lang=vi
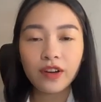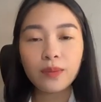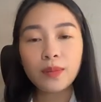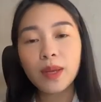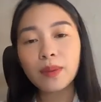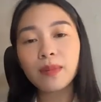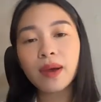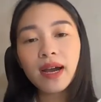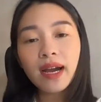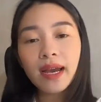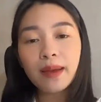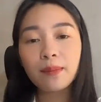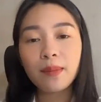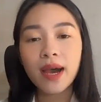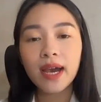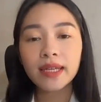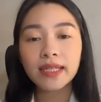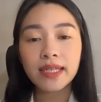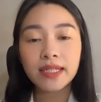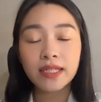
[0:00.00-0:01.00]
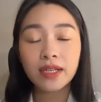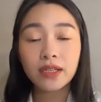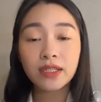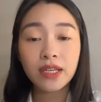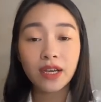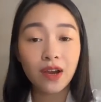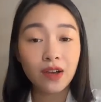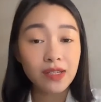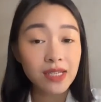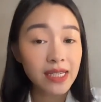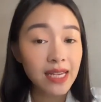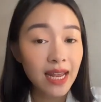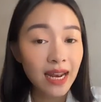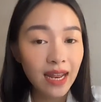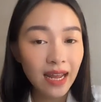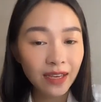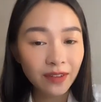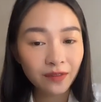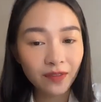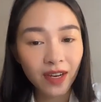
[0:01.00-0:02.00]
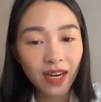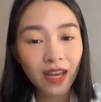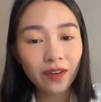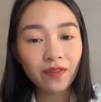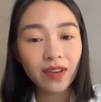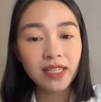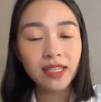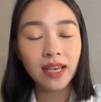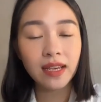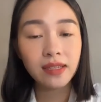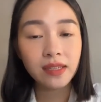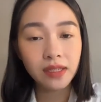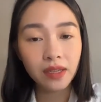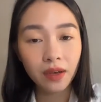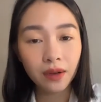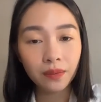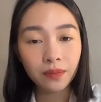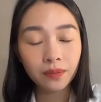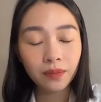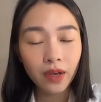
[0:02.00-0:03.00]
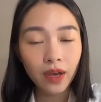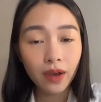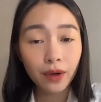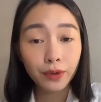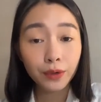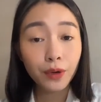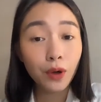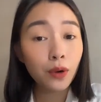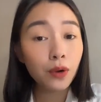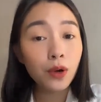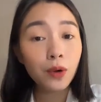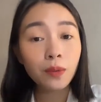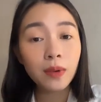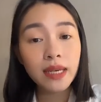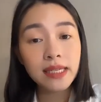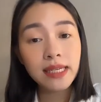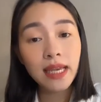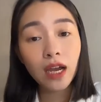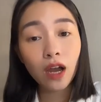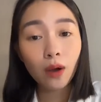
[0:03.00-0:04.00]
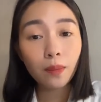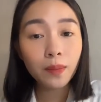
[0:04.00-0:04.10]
Với miền Bắc ngày mai thì trời chỉ còn se lạnh về đêm và sáng sớm, đôi lúc là sẽ